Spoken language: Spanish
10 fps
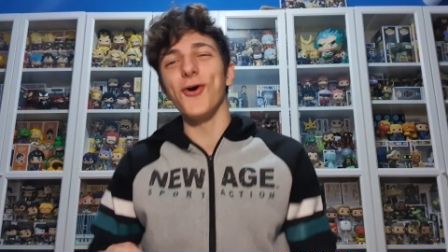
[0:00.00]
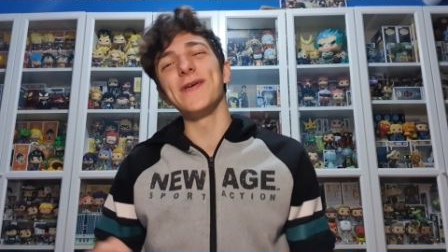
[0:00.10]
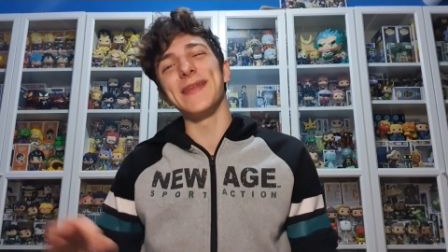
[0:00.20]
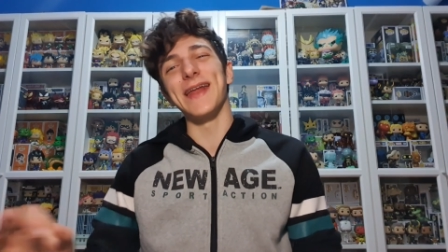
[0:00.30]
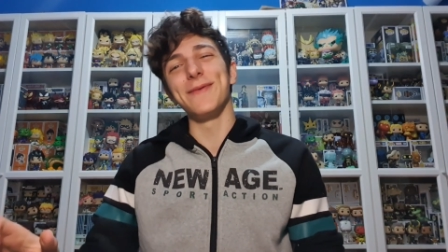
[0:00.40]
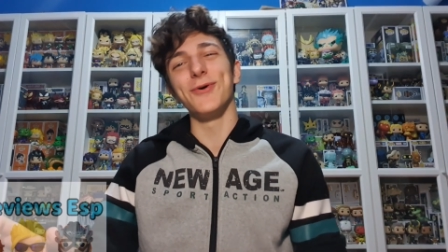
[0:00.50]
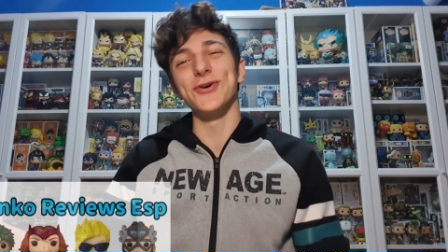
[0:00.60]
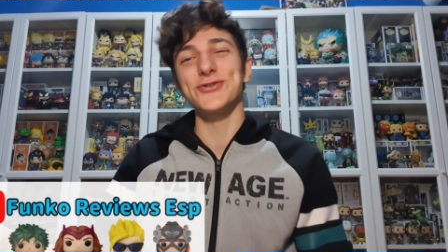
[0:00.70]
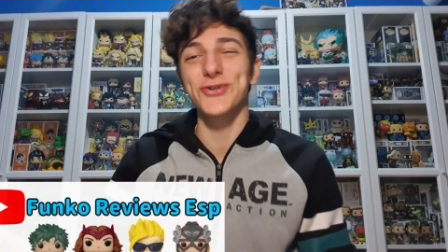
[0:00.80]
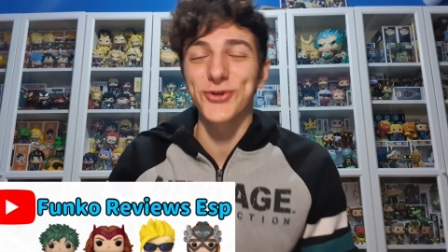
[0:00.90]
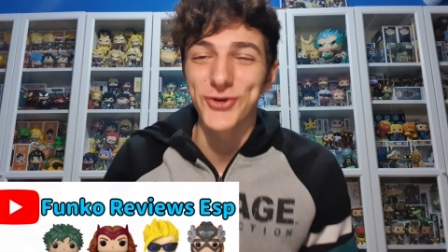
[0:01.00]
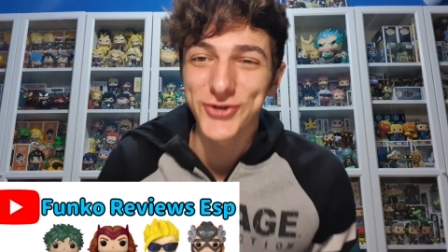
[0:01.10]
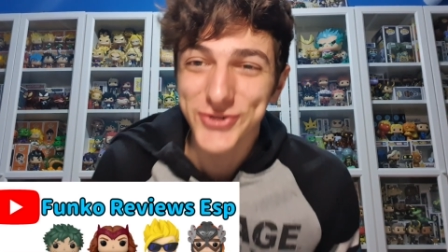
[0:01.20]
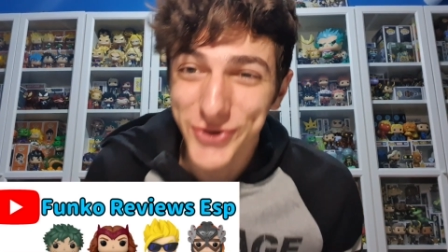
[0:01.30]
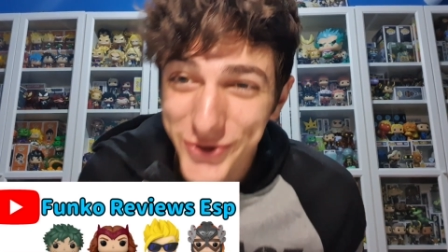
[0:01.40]
Hoy tenemos
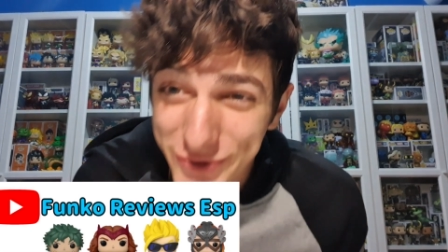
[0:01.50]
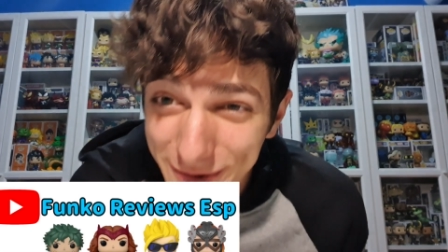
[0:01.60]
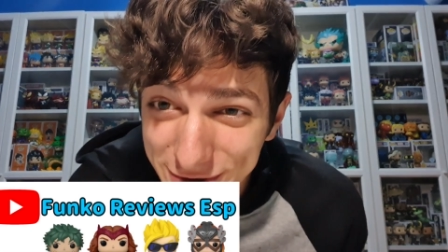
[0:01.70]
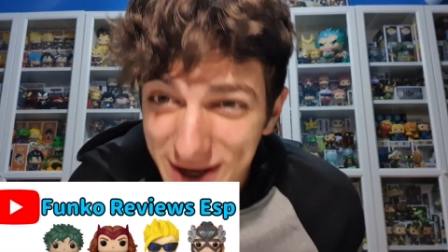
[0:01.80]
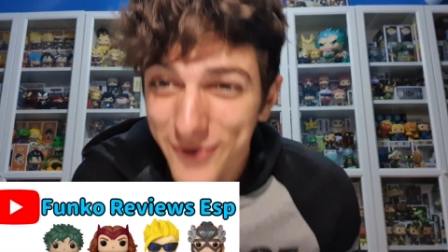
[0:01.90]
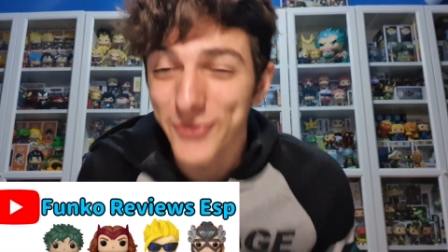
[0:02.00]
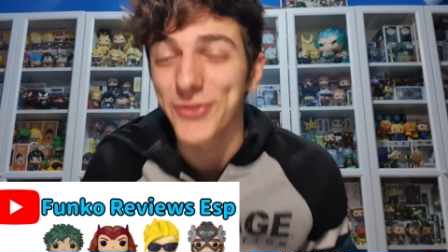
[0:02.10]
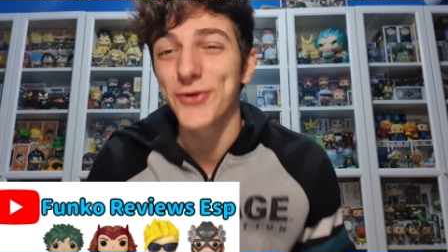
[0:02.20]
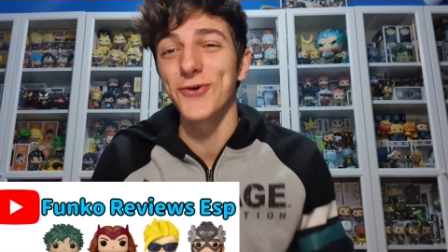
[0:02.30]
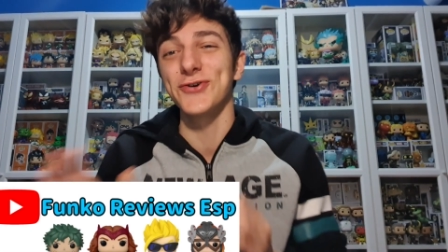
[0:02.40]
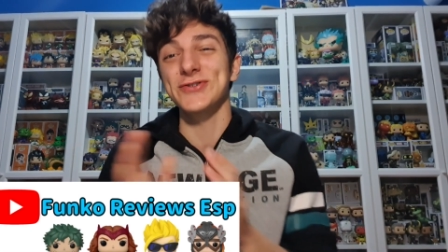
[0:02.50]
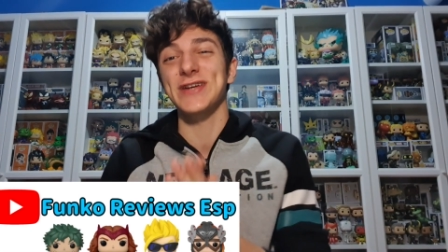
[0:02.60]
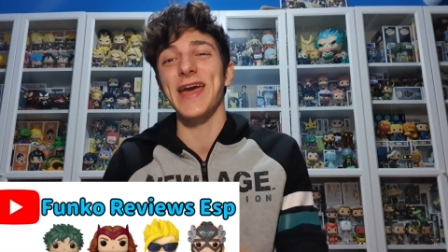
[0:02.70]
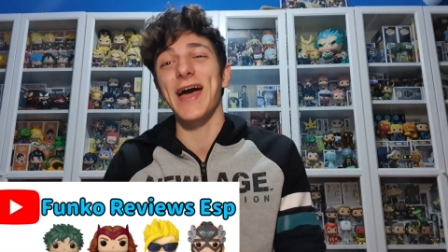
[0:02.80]
todos los nuevos anuncios que